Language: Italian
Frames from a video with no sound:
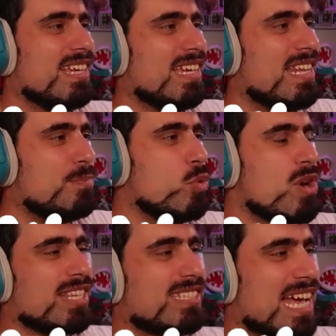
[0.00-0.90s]
le
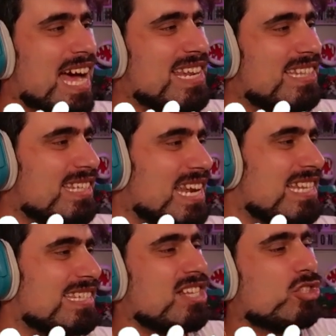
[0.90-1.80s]
pool restanti,
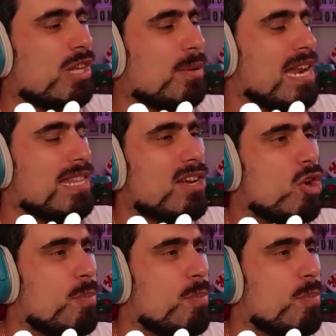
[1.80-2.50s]
nel senso che me le tengo